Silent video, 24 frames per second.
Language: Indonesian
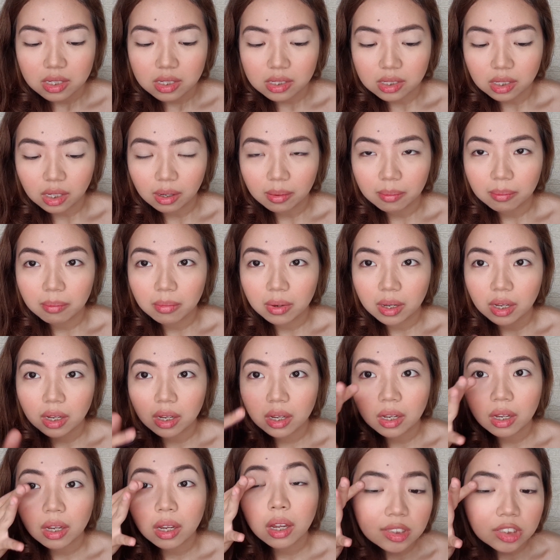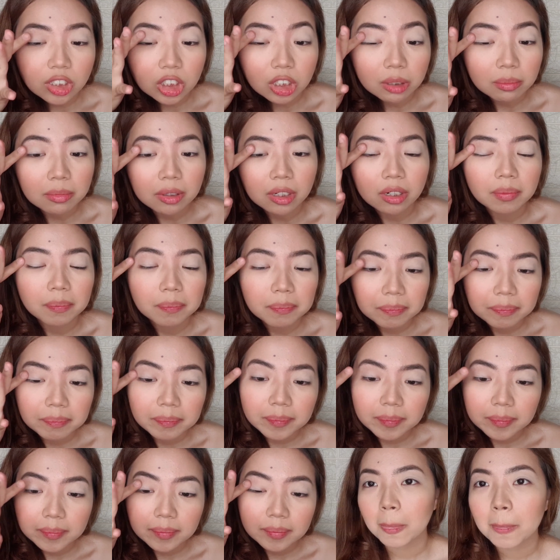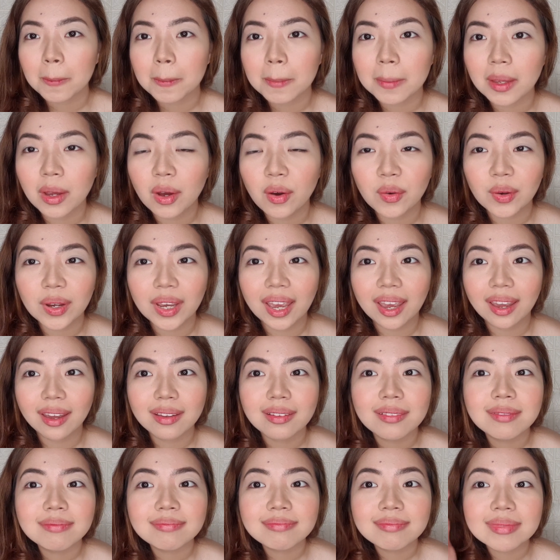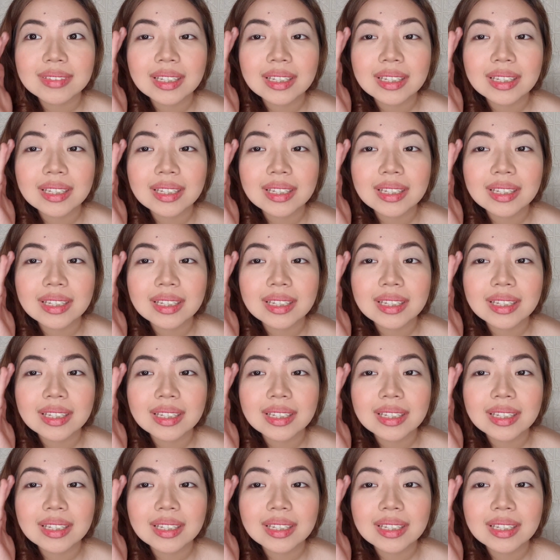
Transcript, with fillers: sama shimmer oke okay.